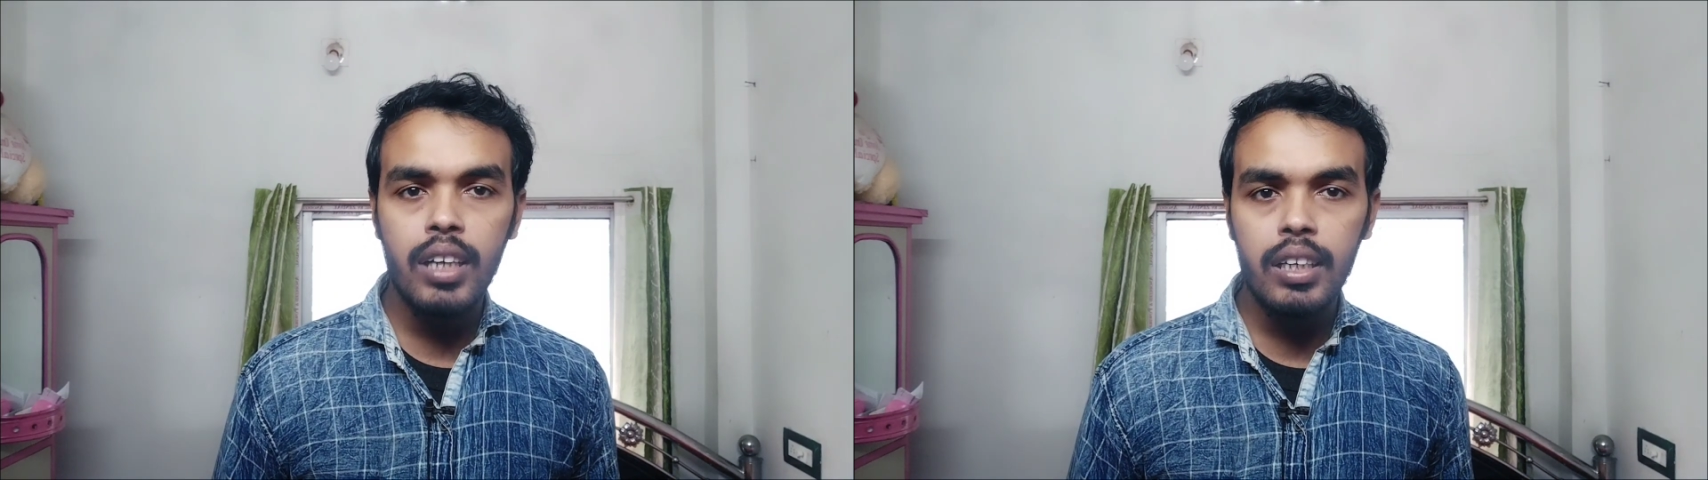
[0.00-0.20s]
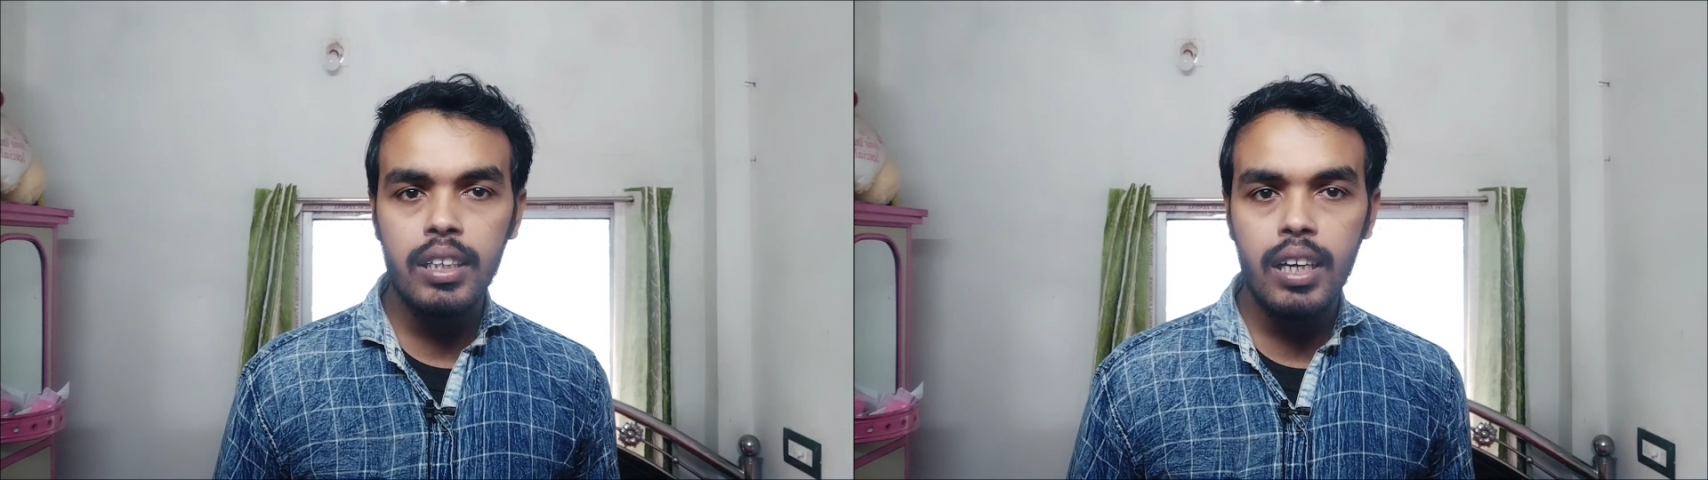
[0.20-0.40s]

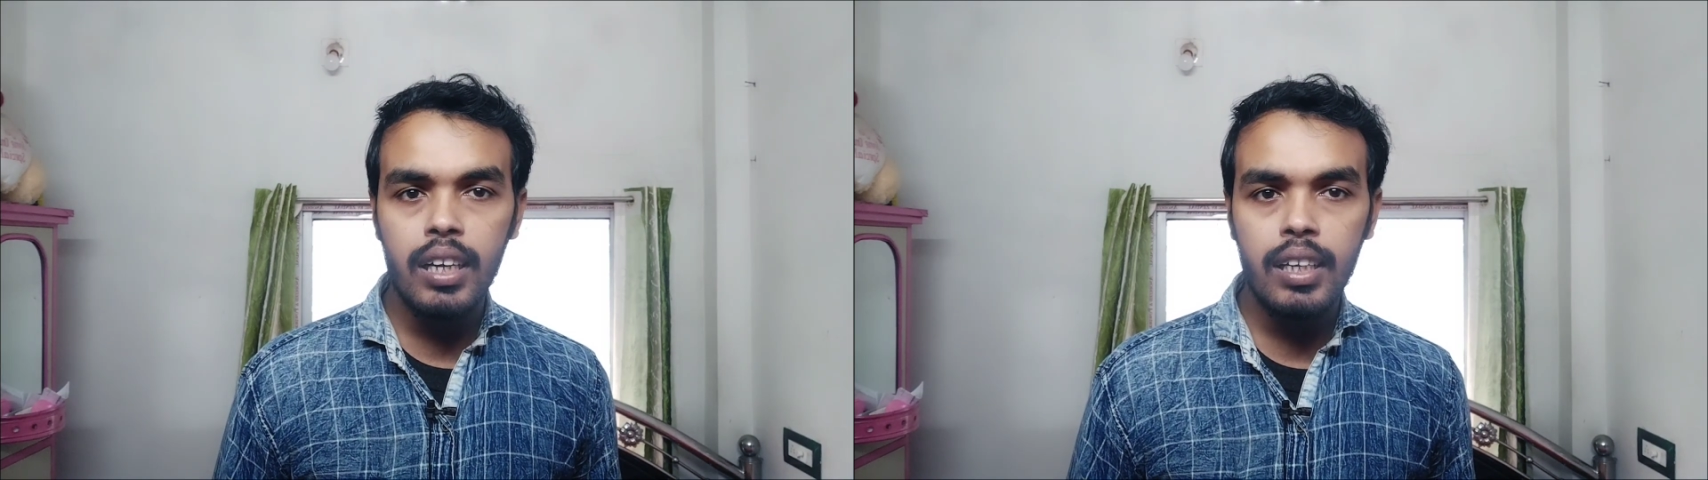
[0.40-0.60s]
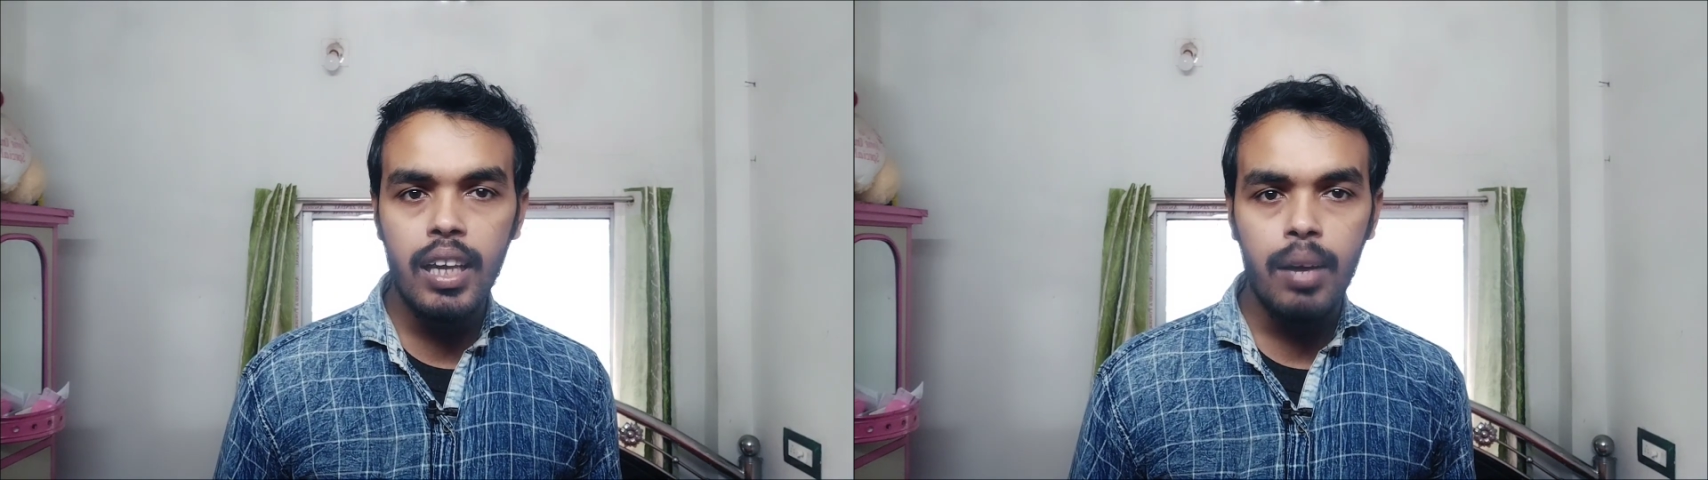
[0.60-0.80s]
राइटिंग
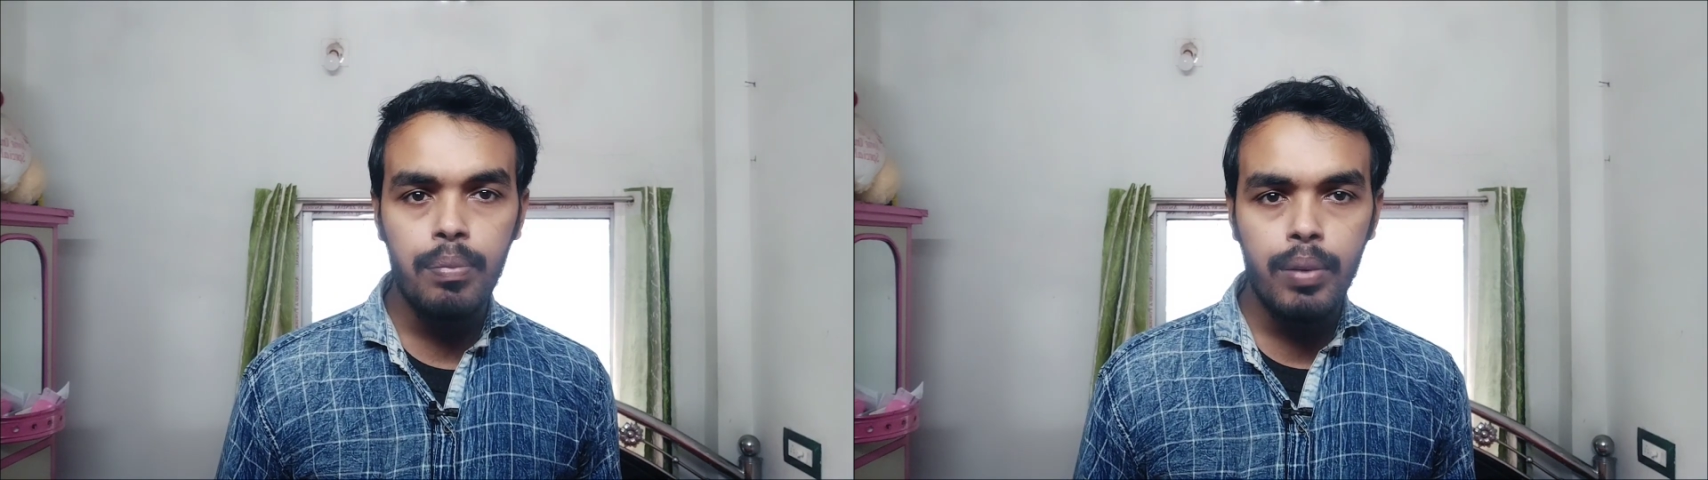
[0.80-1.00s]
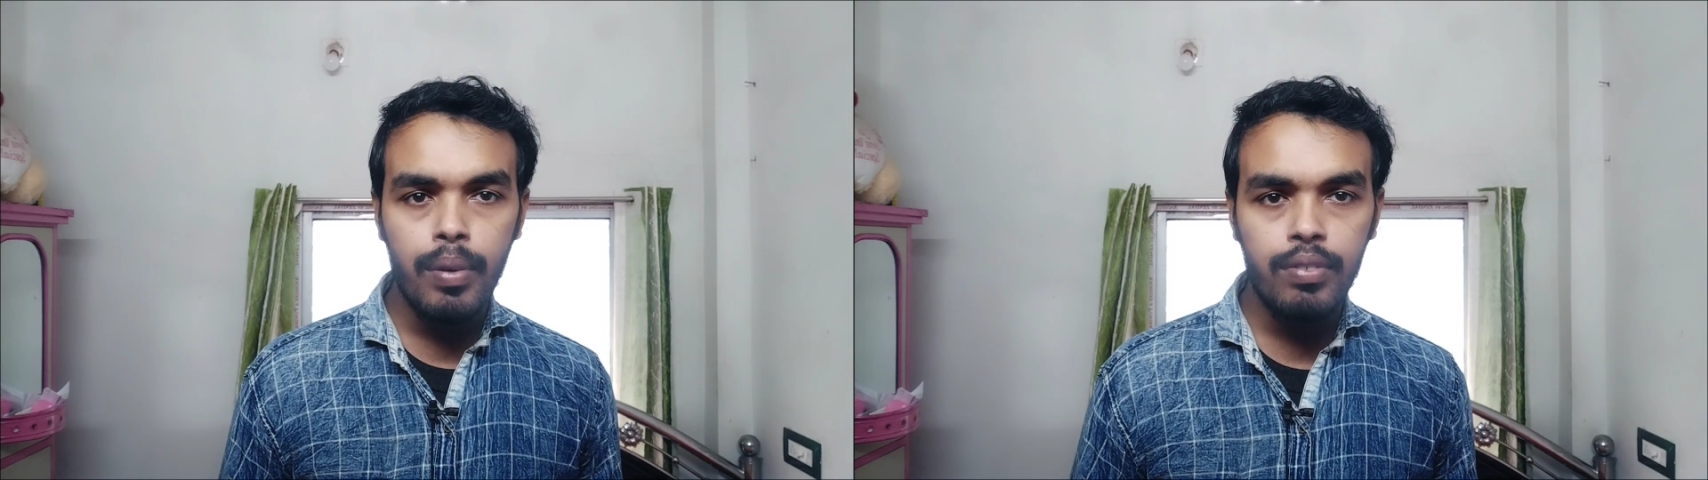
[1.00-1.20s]
करके
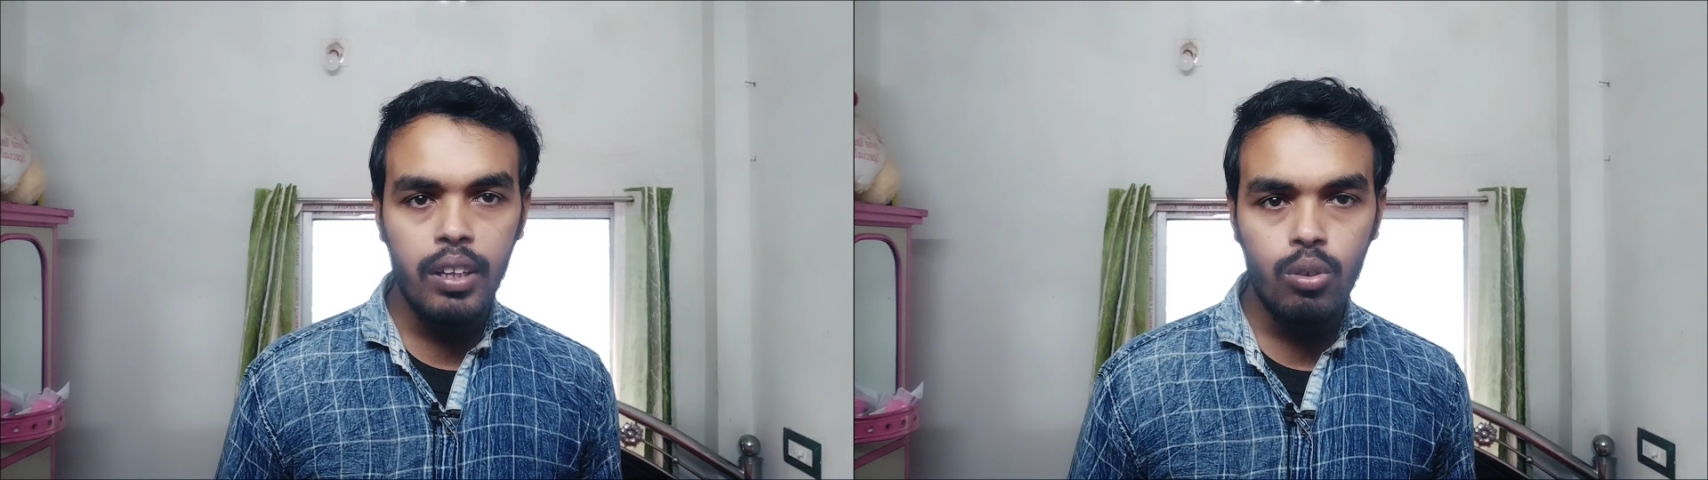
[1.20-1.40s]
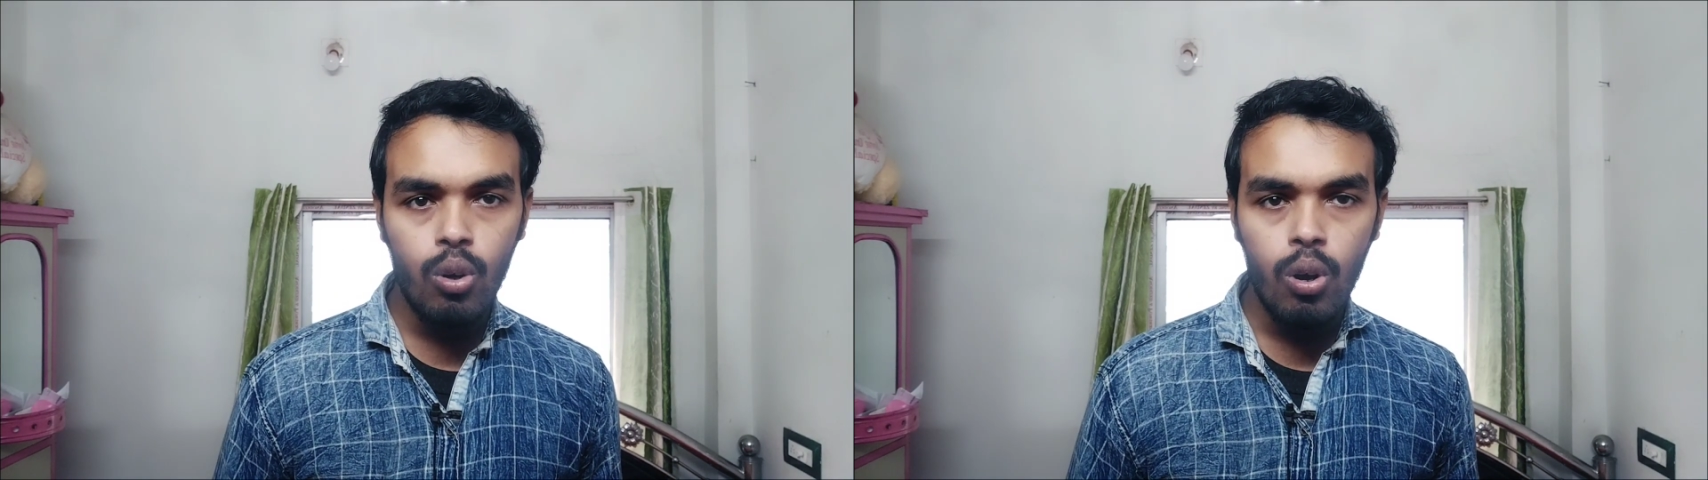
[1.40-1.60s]
आपकी
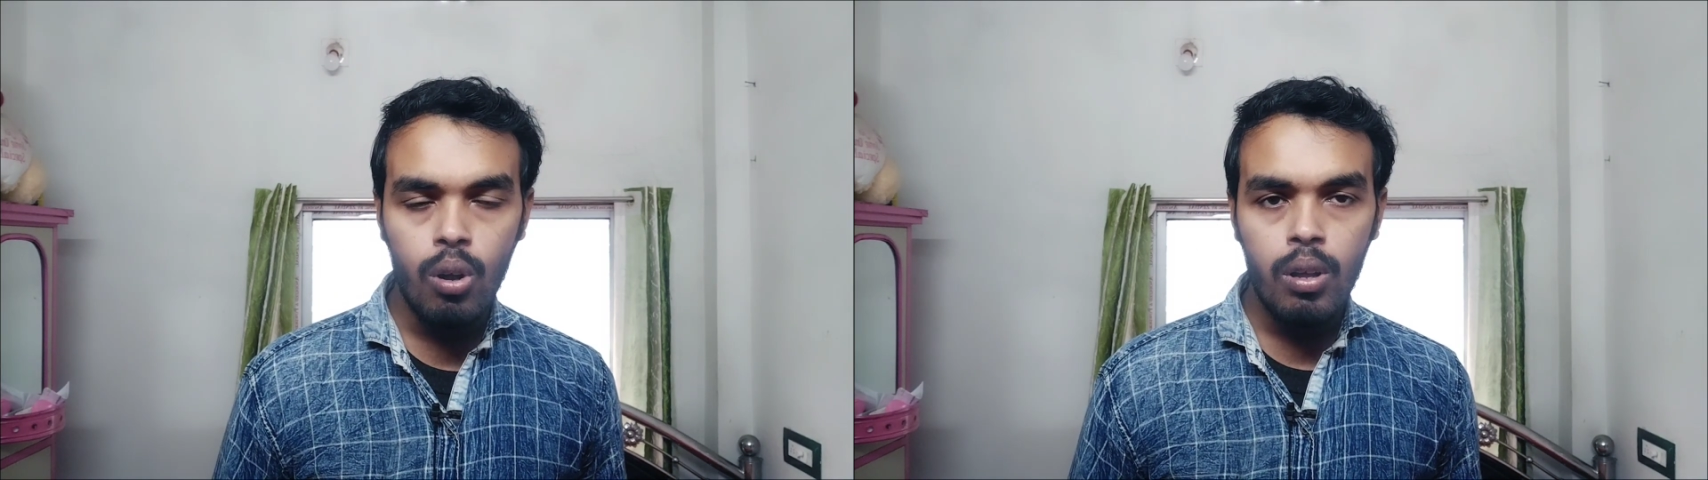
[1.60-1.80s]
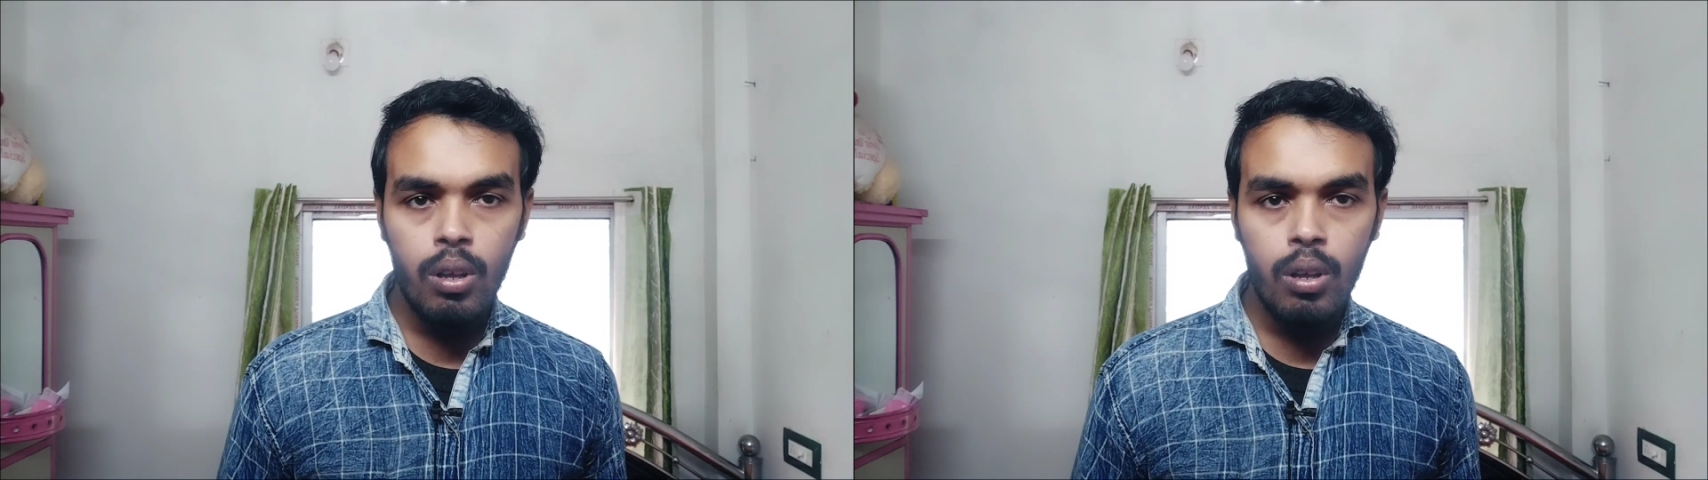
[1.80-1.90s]
वेबसाइट को